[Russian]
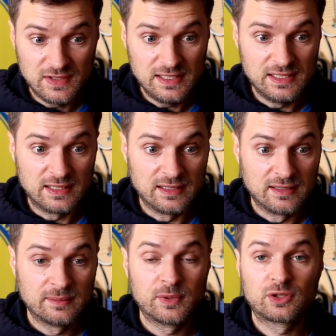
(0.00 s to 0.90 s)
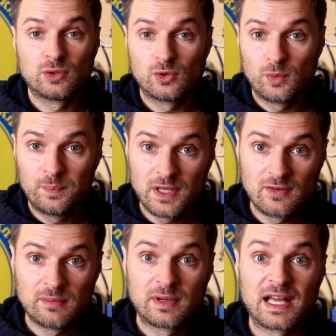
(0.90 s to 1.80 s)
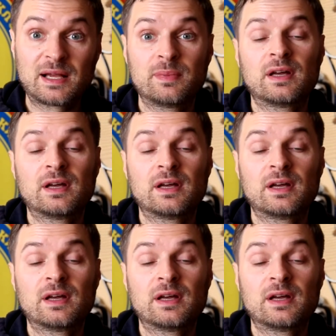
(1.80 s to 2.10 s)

великие. Поскольку первым, как бы